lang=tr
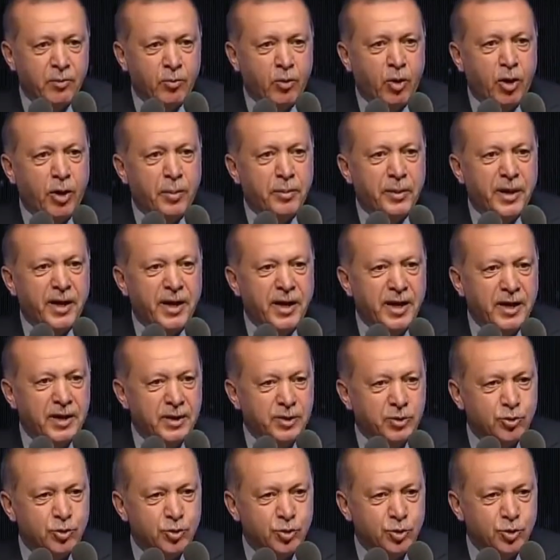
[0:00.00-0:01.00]
Muhabere
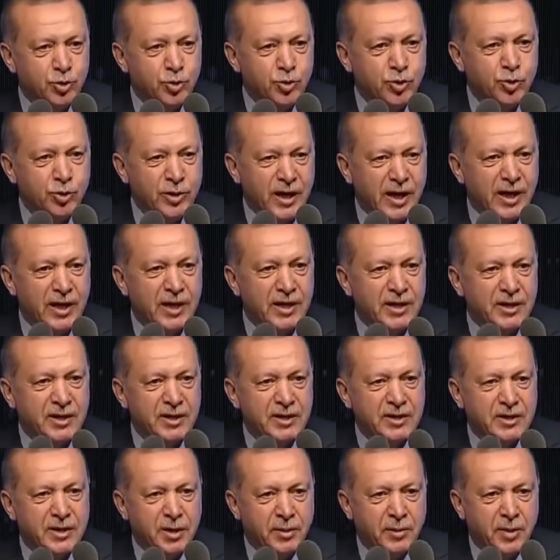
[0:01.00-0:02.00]
suslu
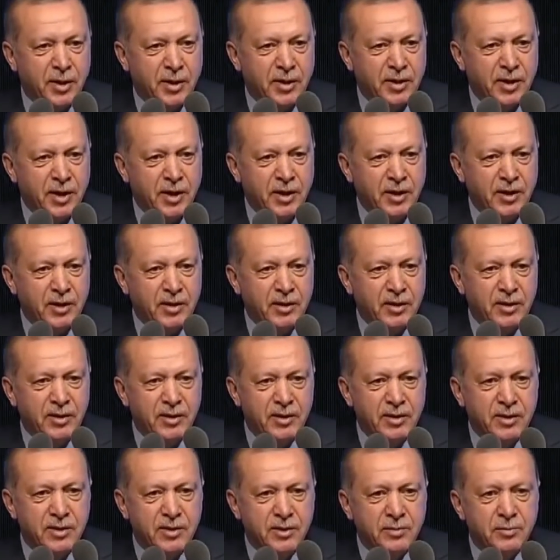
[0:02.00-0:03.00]
denildiği zaman da
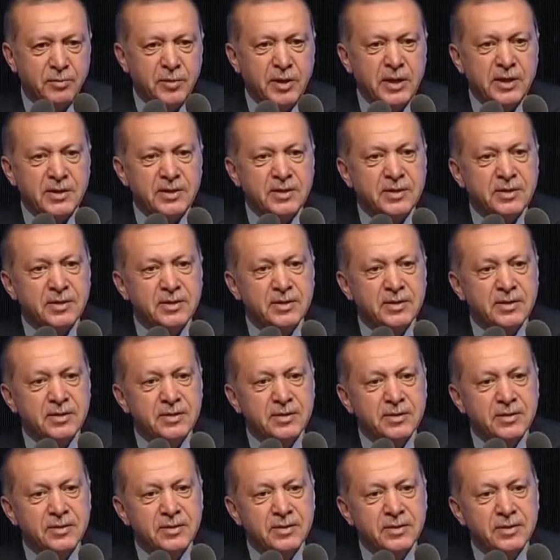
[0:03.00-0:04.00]
biz
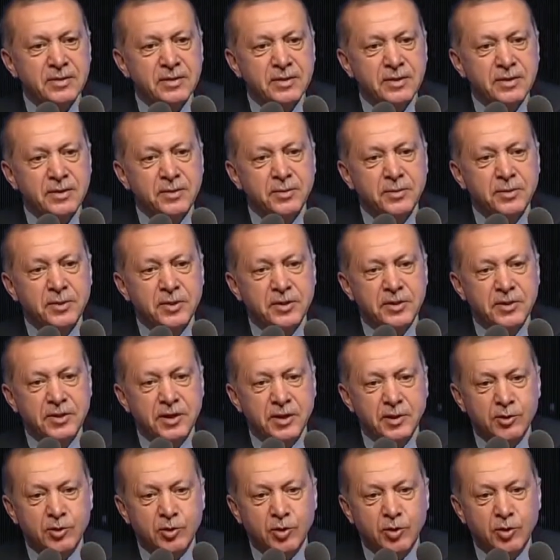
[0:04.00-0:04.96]
Kıbrıs'tan